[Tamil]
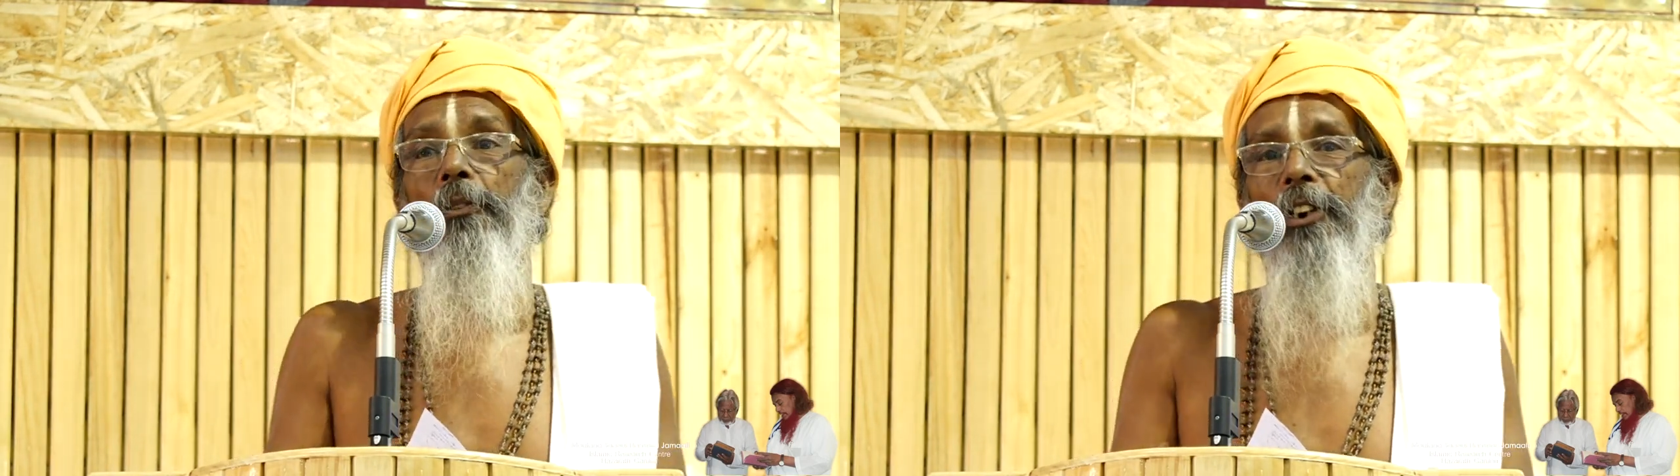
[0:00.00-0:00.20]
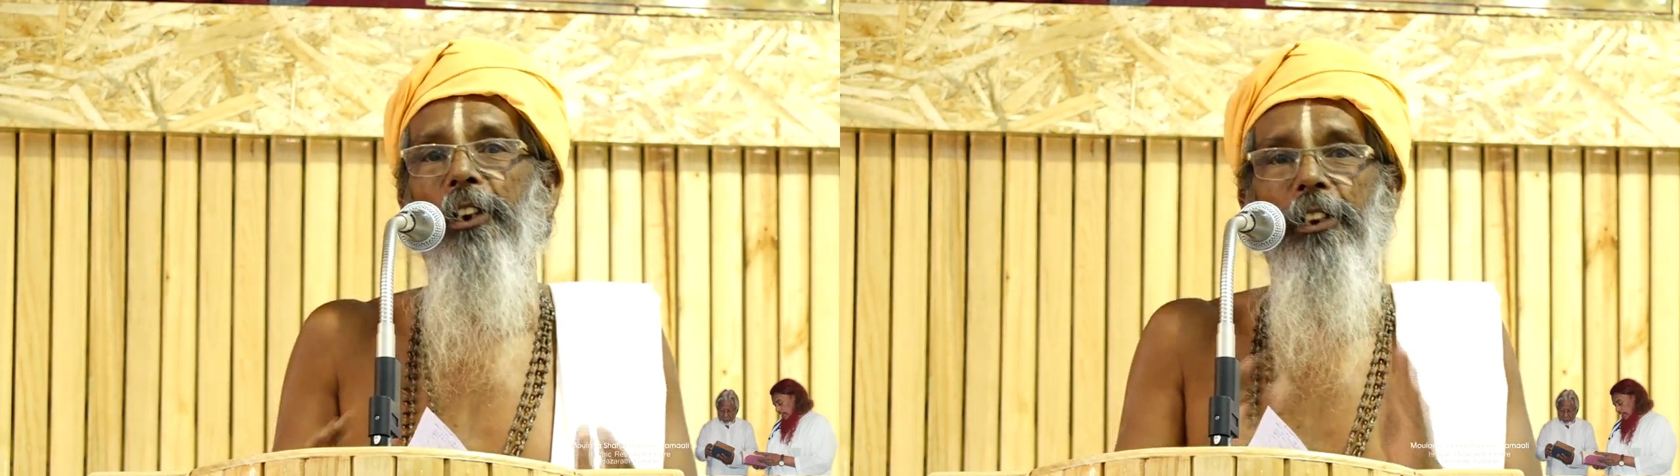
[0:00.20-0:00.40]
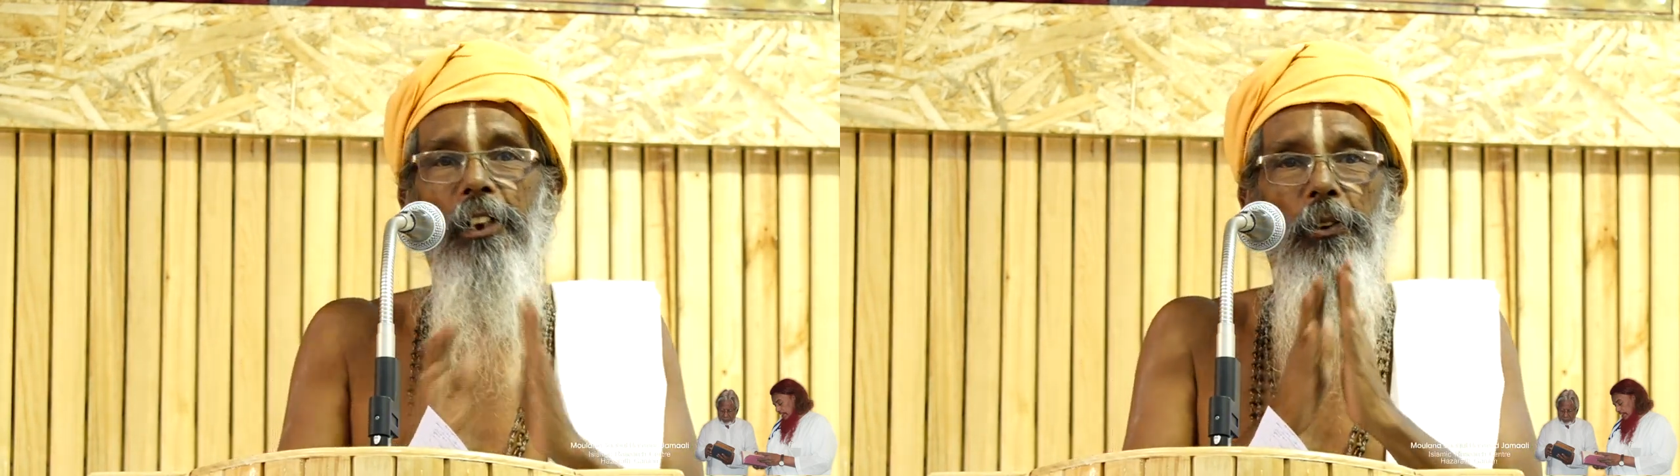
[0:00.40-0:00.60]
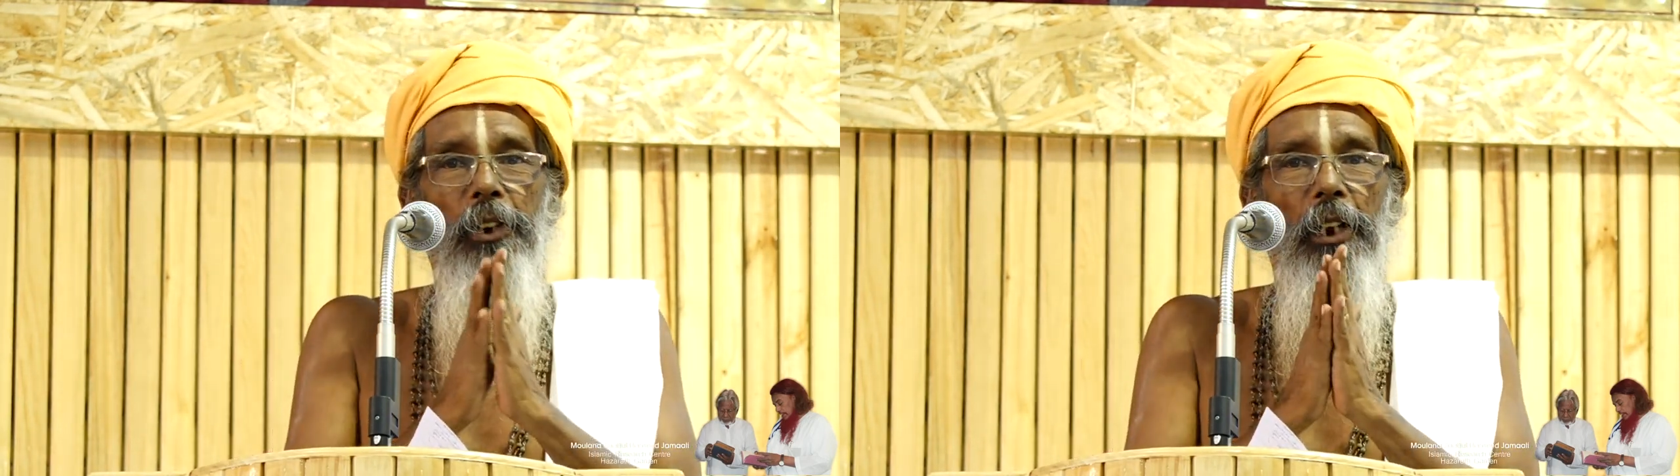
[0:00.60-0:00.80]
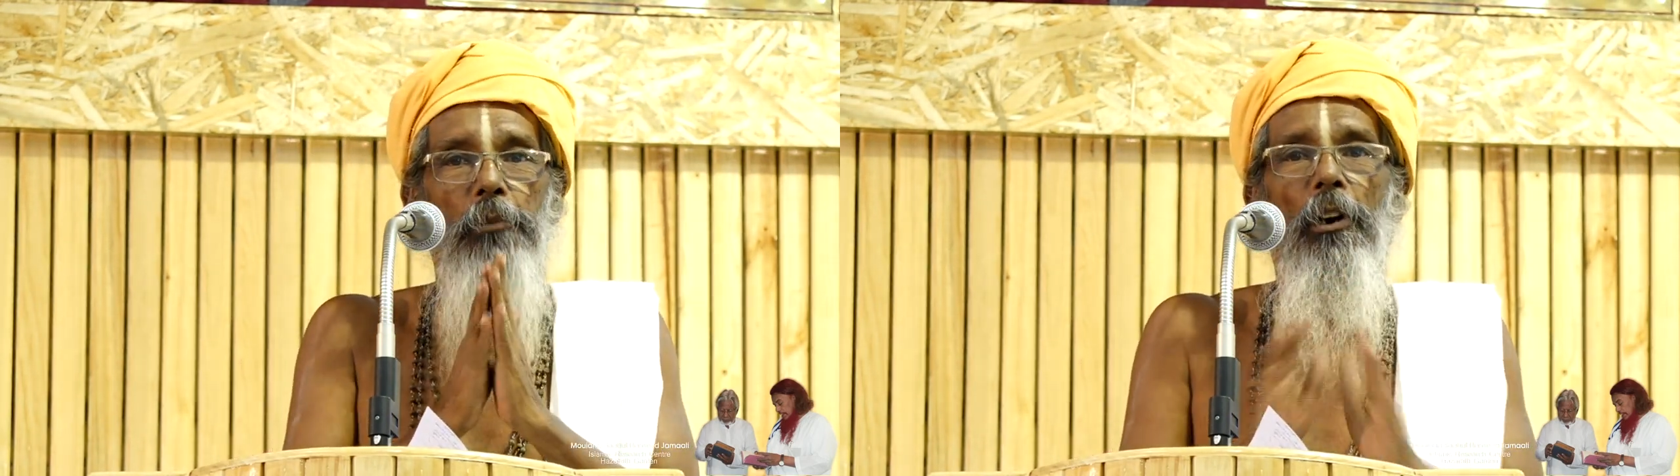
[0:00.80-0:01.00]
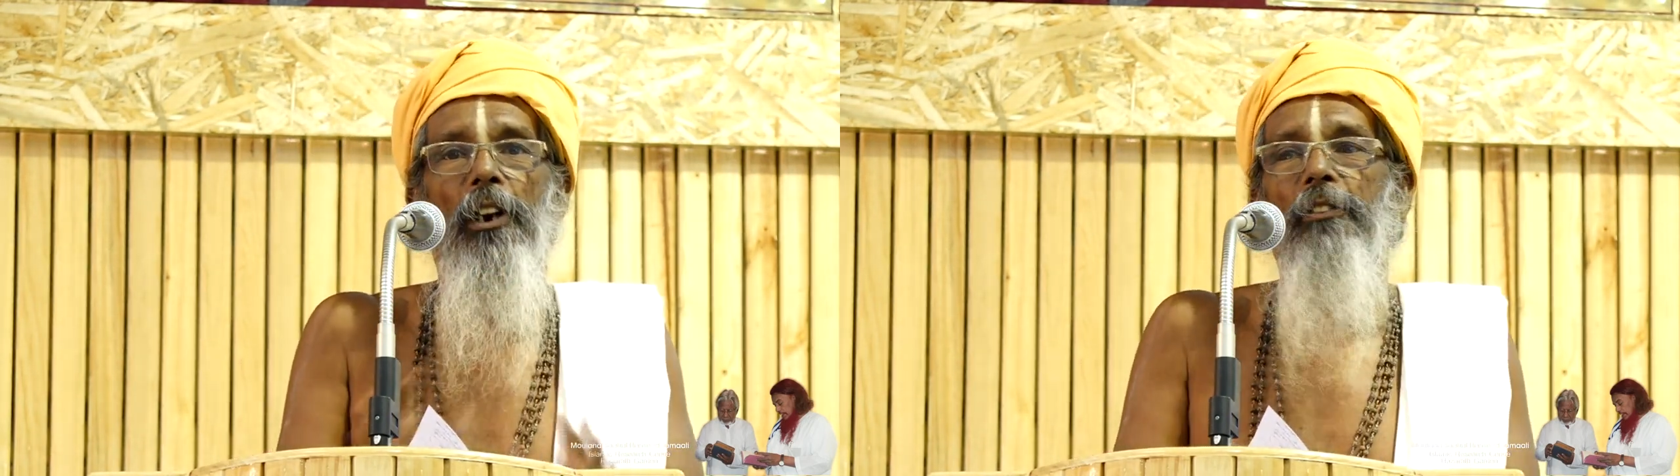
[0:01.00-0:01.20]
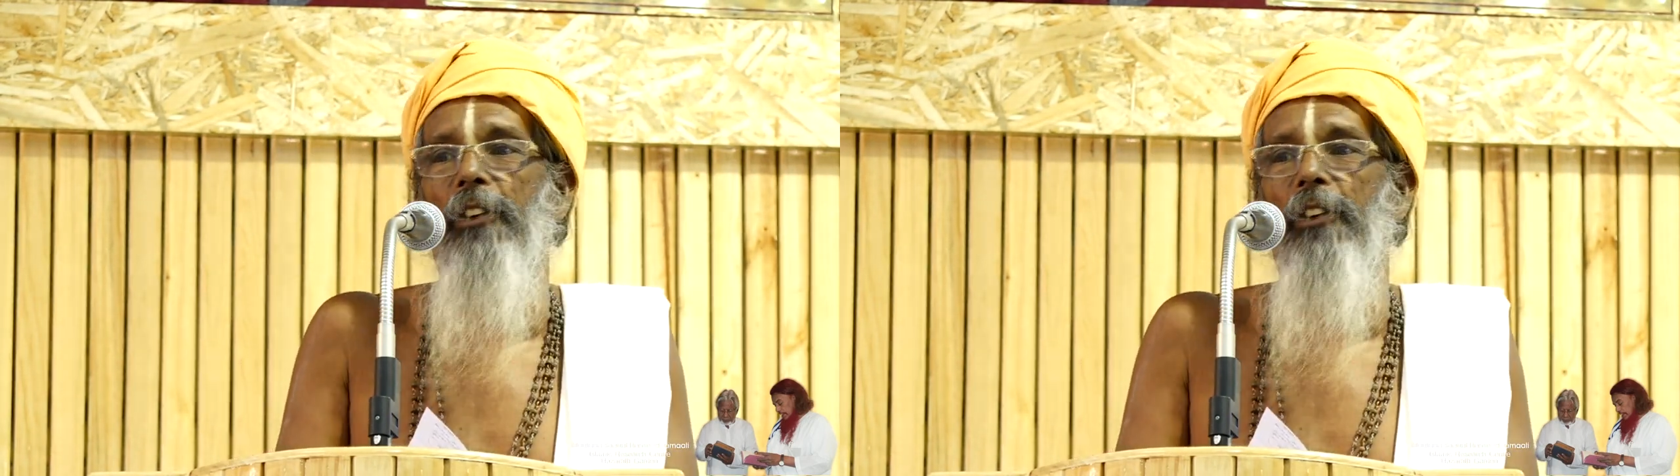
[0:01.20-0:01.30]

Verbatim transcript: அவர்களுக்கு என்னுடைய அன்பான